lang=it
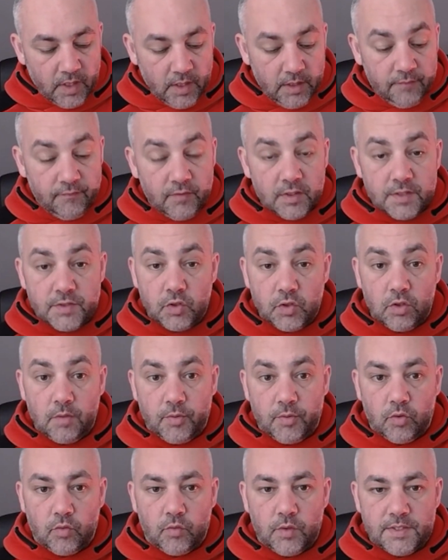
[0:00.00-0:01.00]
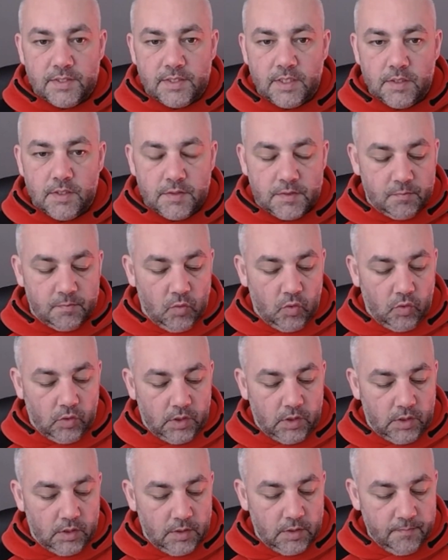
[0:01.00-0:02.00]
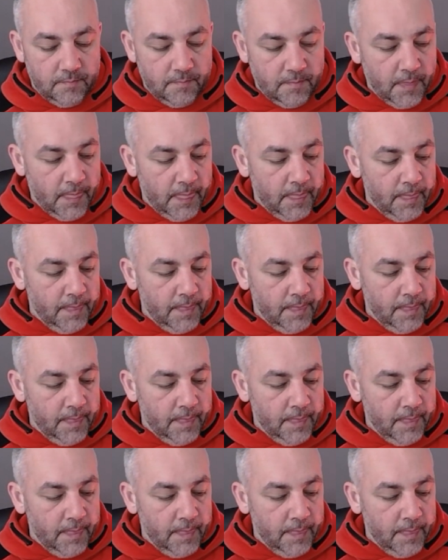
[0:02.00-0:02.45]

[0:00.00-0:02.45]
in versione però questa smoke.